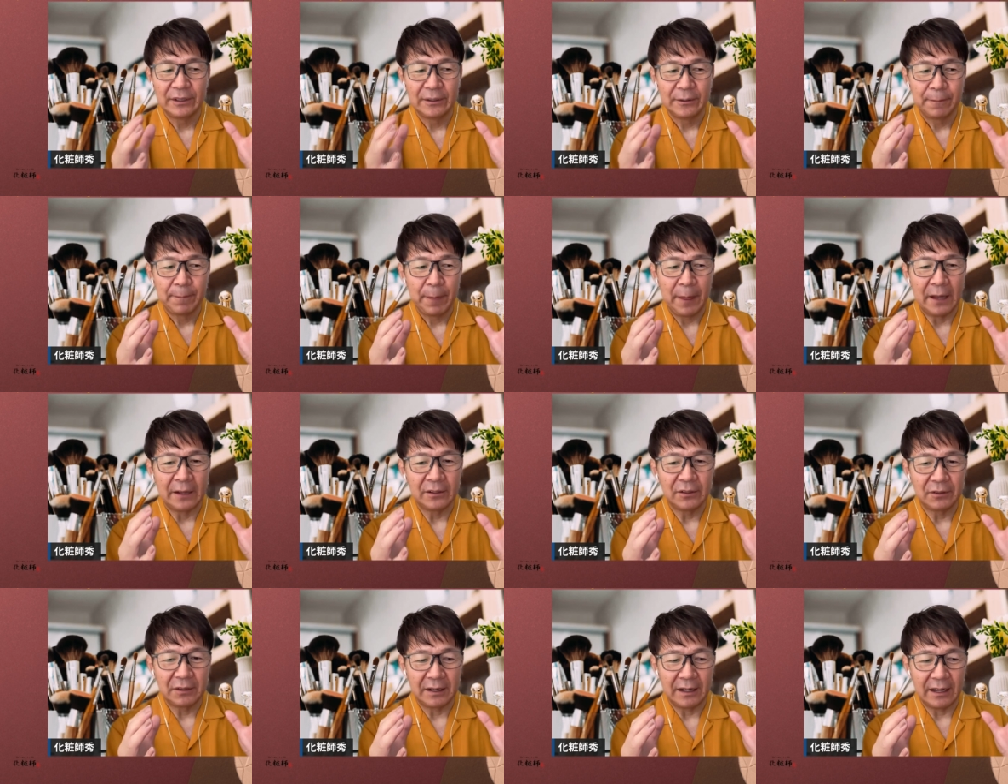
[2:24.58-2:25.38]
な
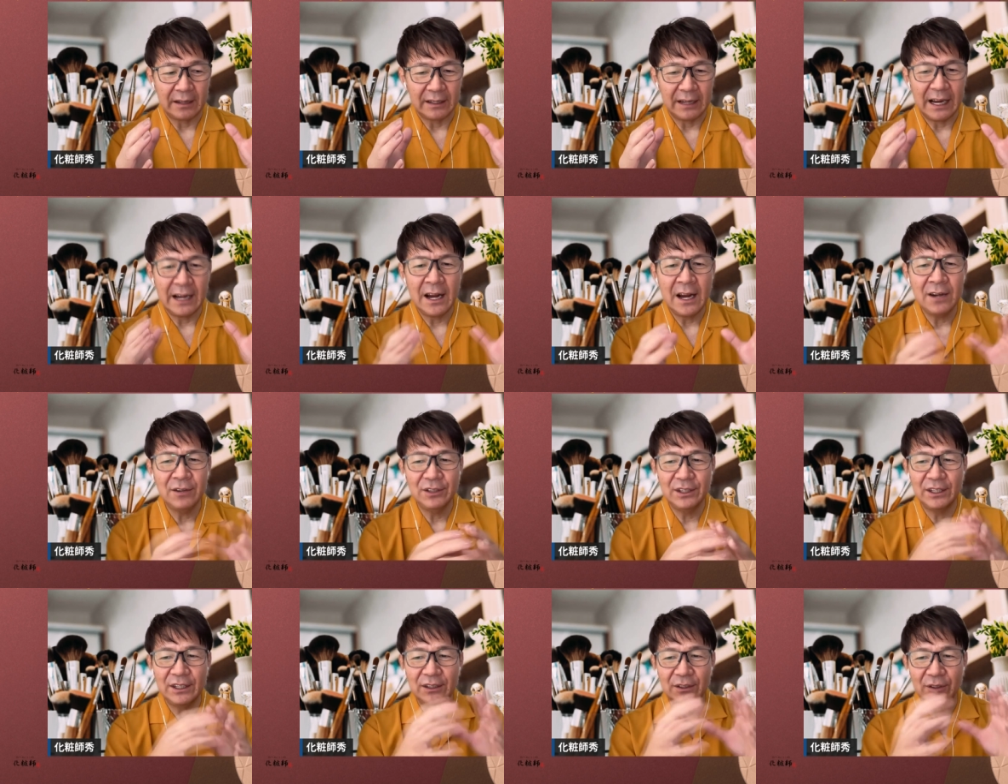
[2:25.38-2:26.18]
んていうかな、
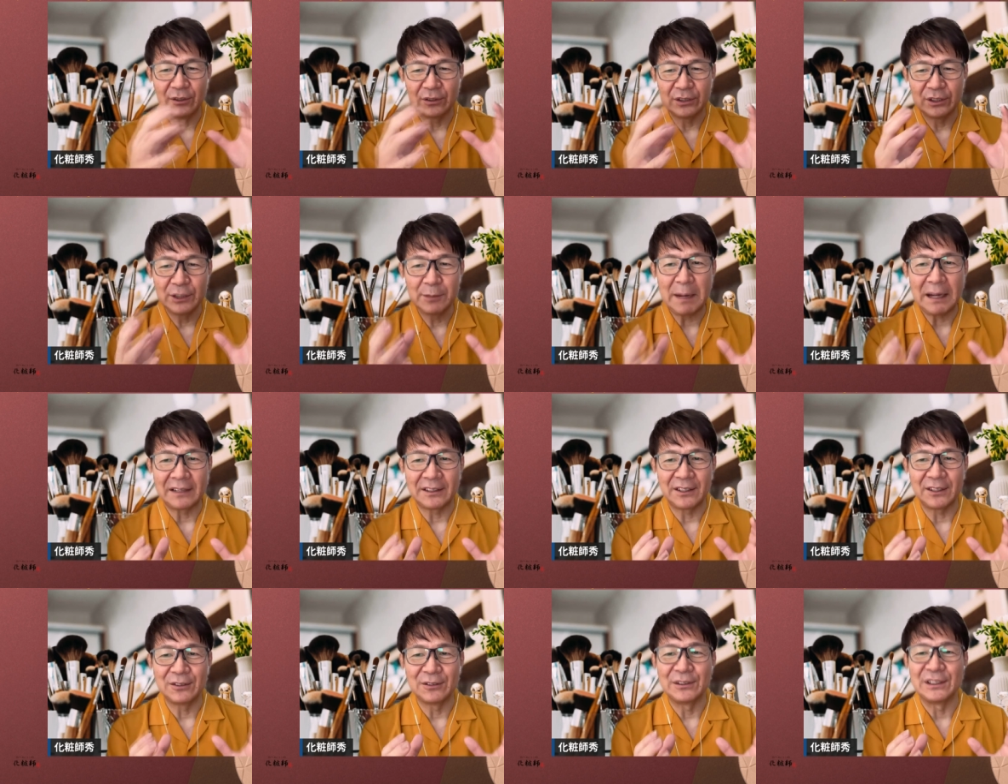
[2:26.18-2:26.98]
エネルギーの磁場っ
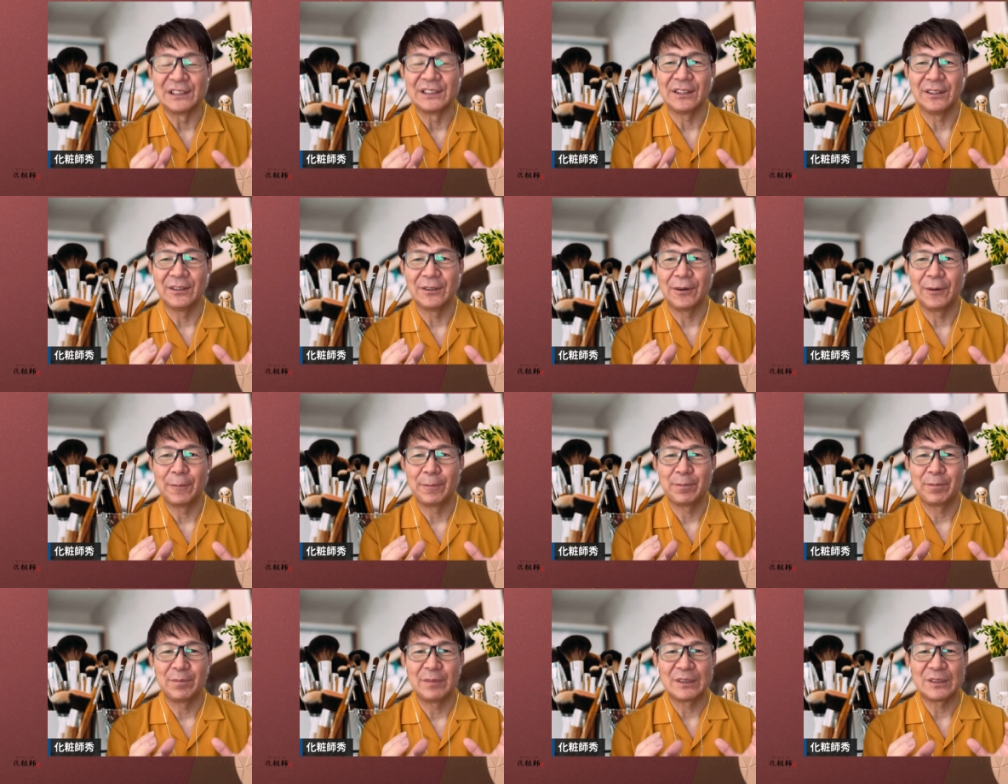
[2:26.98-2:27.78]
ていうんですけど、
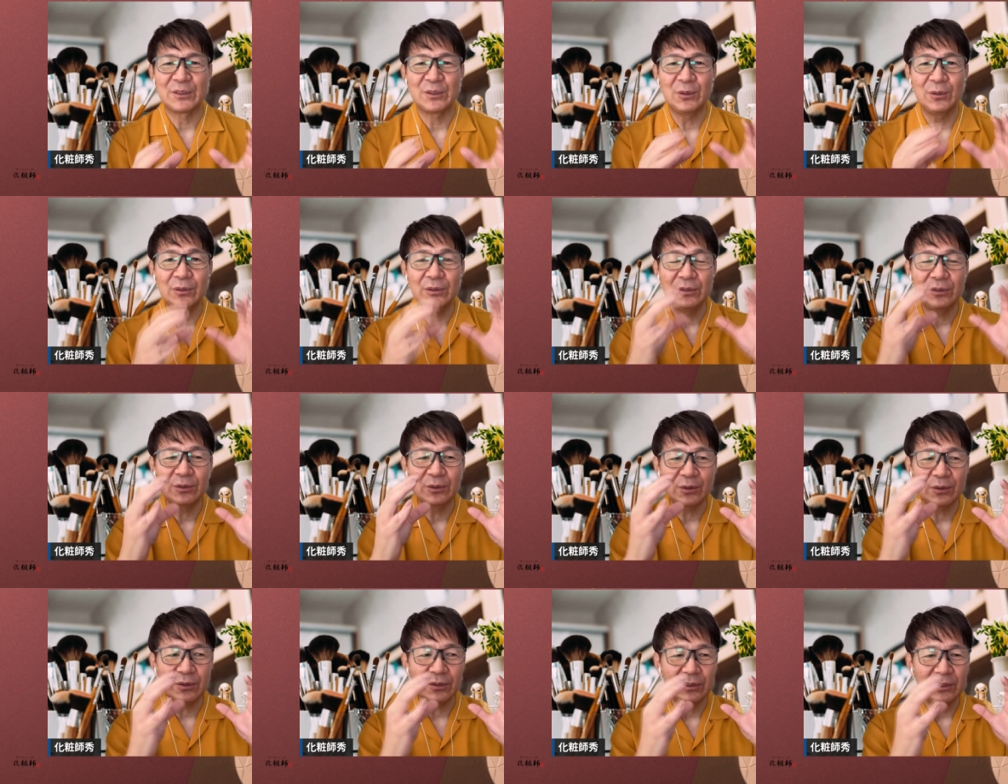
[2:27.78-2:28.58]
まあ、そういう
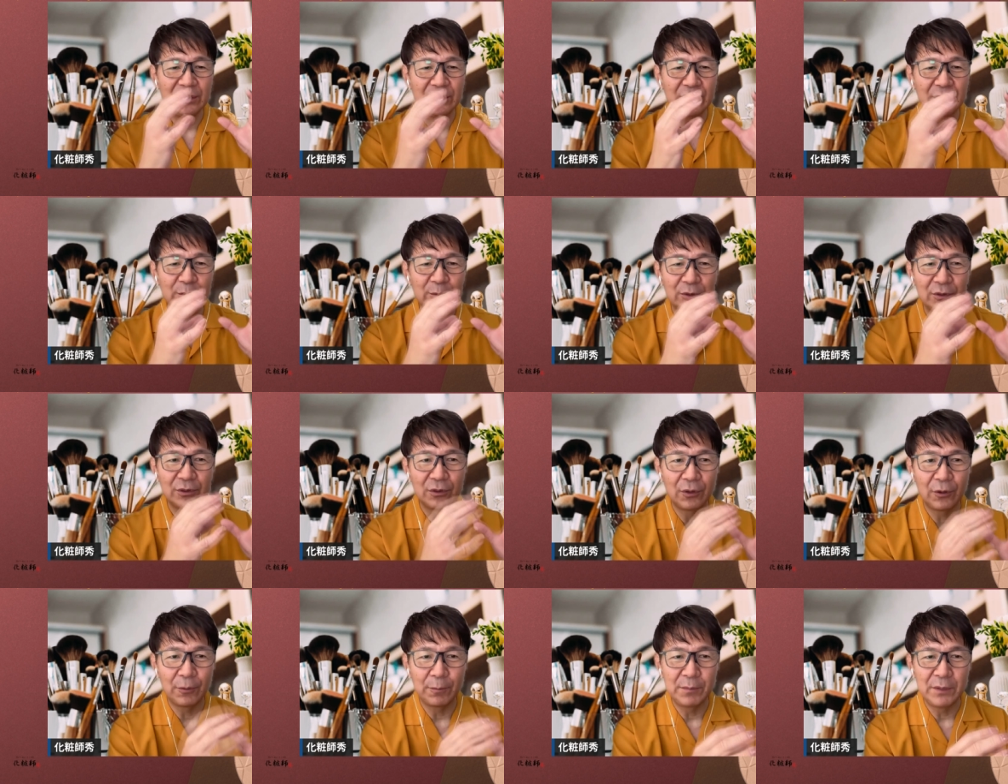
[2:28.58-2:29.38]
ところに自分
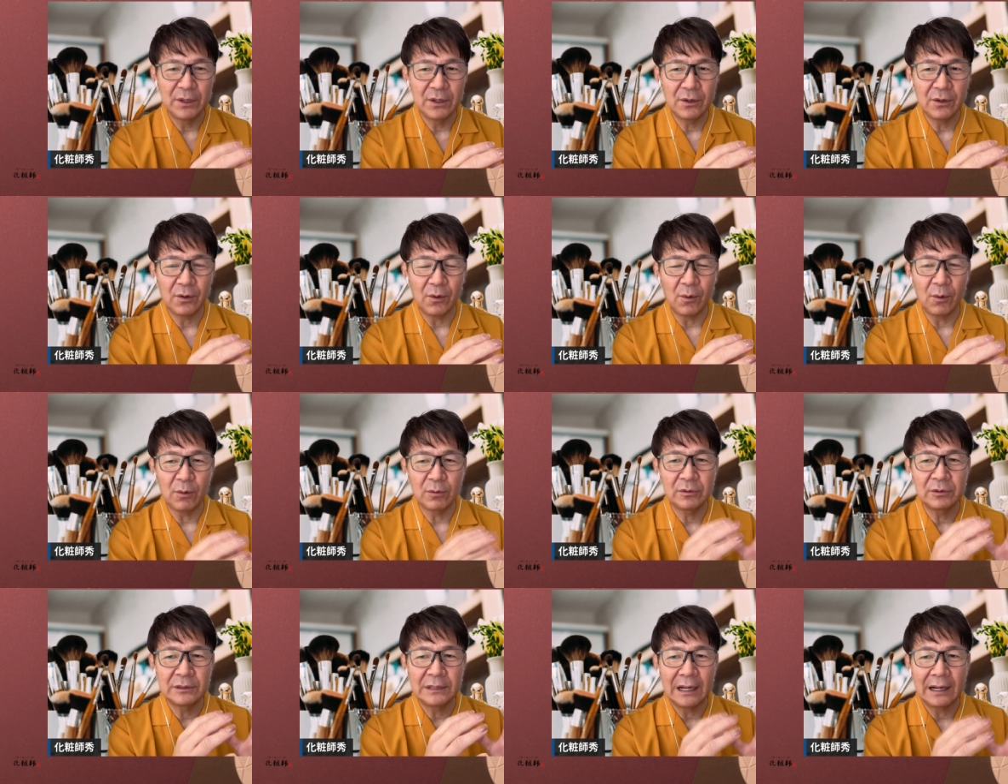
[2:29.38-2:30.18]
の身を
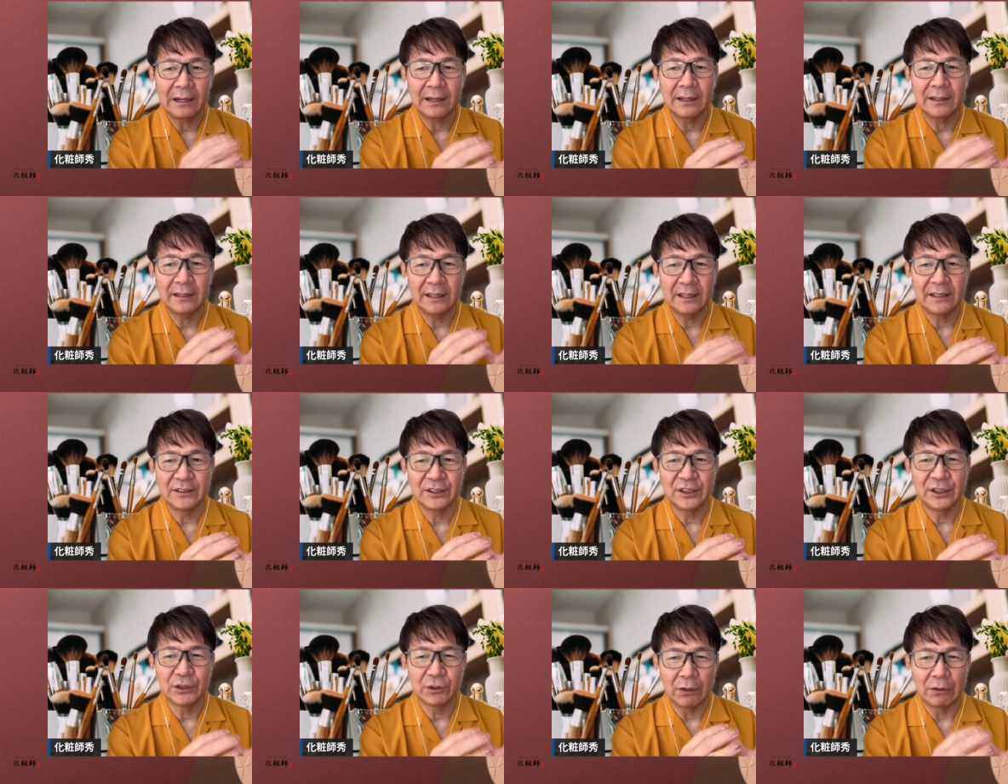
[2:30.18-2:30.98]
置くだけで
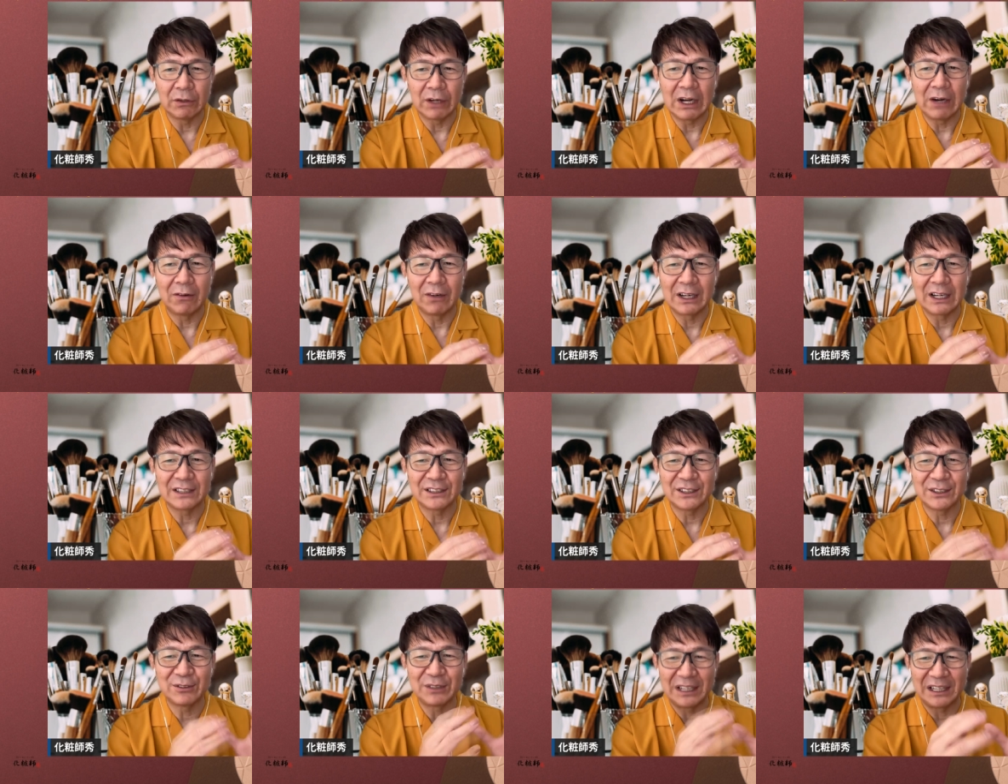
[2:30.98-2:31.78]
実は若々
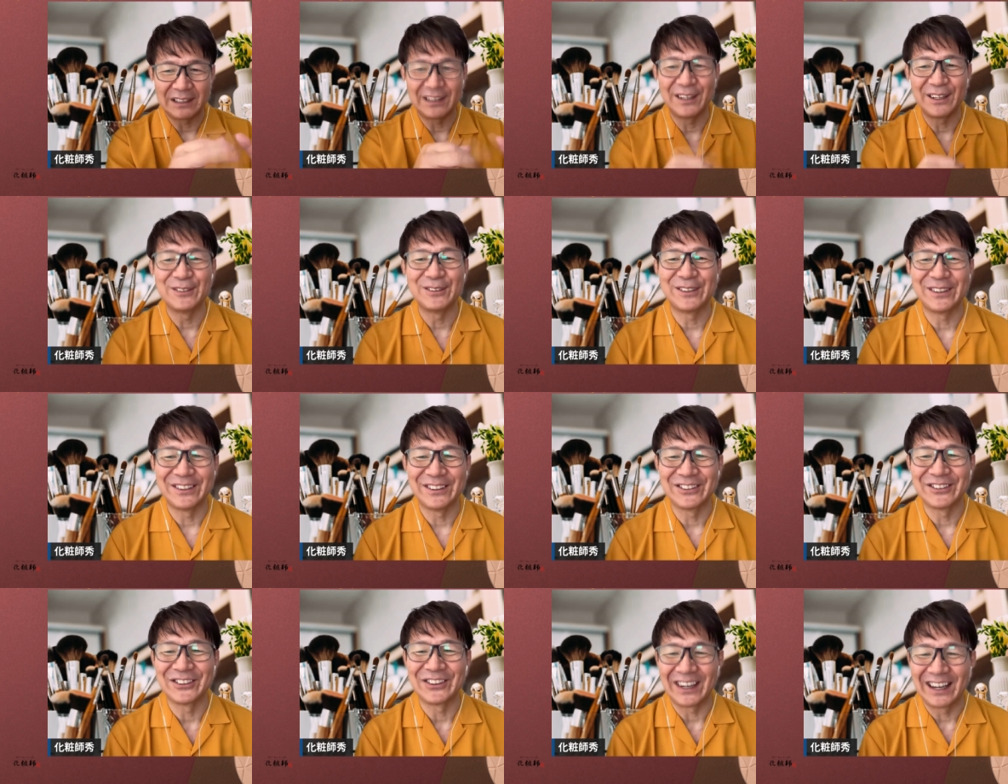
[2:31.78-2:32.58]
しくなっていくってい
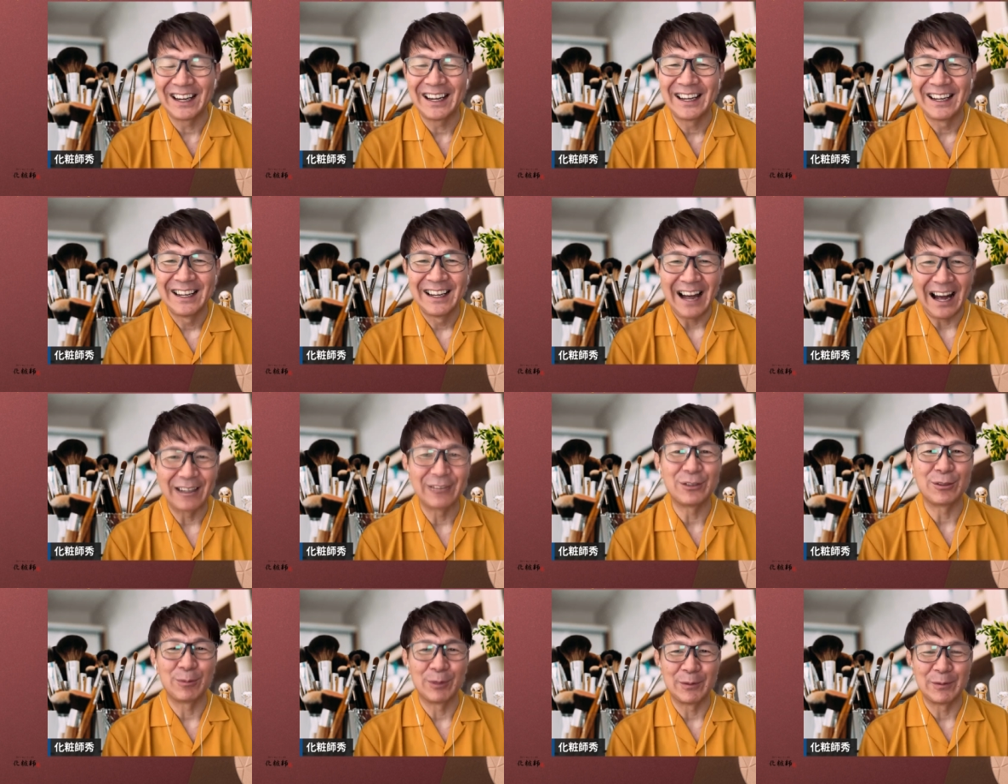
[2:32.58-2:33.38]
うこともねあ
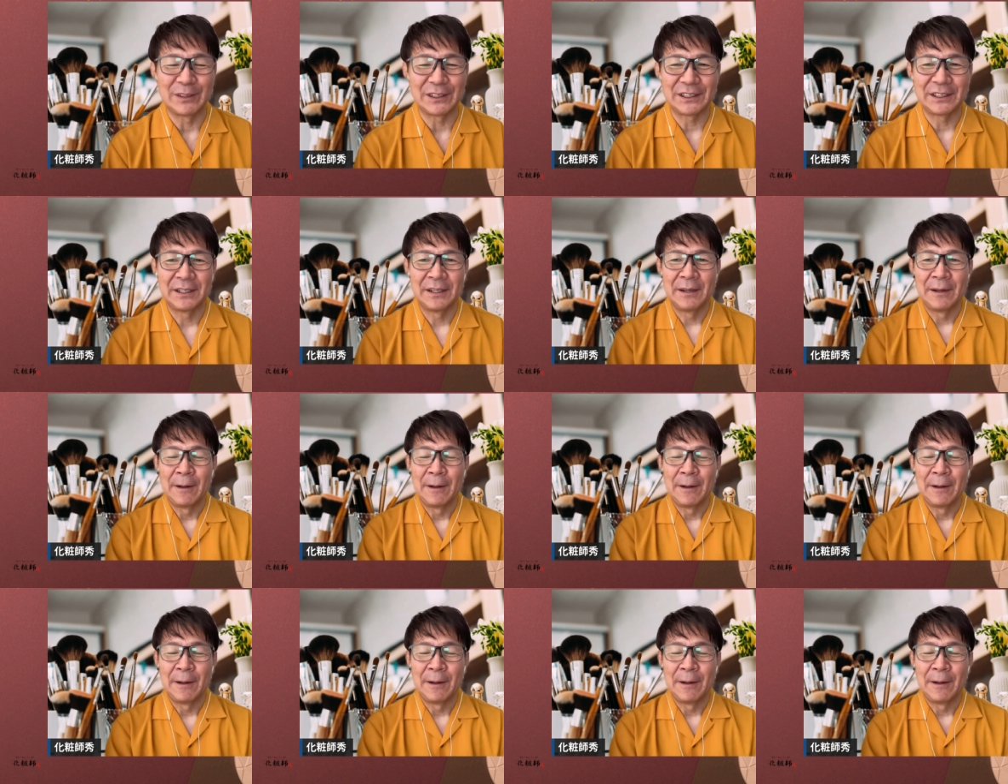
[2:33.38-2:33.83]
ると思います。